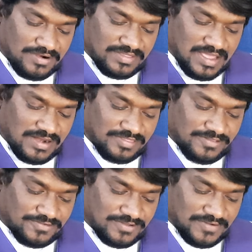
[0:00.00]
అయినా దాన్ని
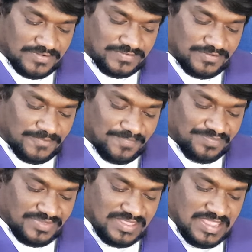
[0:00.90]
తీసుకునవచ్చును
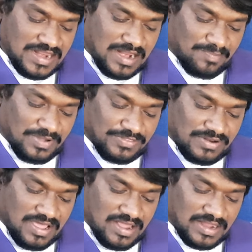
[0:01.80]
ఈ నెల
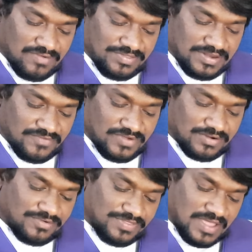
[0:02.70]
పద్నాలుగవ దినం
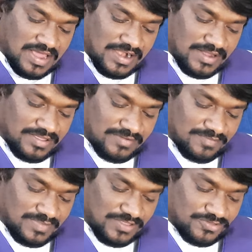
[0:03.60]
వరకు దానిని
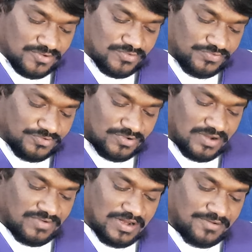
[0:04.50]
మీతో
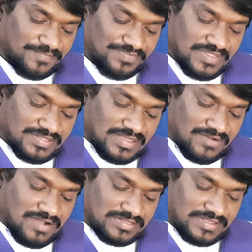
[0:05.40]
ఉంచుకునవలను
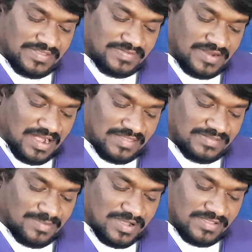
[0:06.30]
తర్వాత ఇస్రాయల్ల
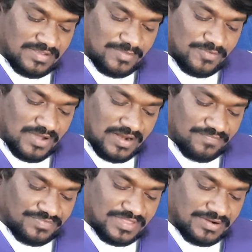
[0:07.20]
సమాజం
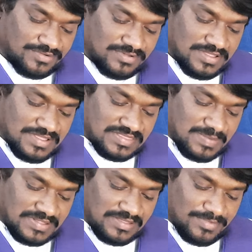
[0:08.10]
వారందరూ
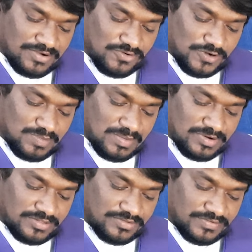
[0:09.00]
తమ తమ
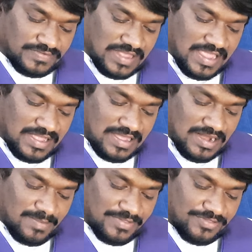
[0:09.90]
కుటుంబములతో
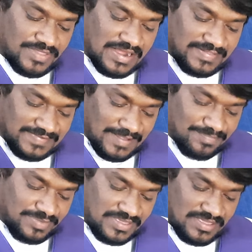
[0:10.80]
సాయంకాలం అందు దాన్ని
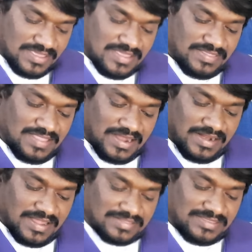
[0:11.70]
చంపి దాని
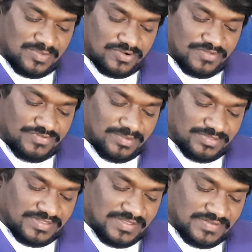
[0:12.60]
రక్తము కొంచెము
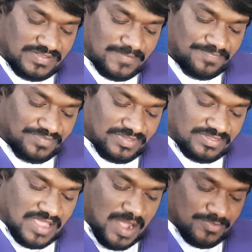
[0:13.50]
తీసి
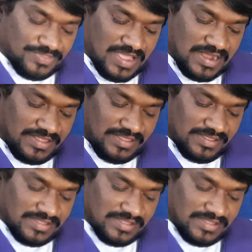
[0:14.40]
తాము దాని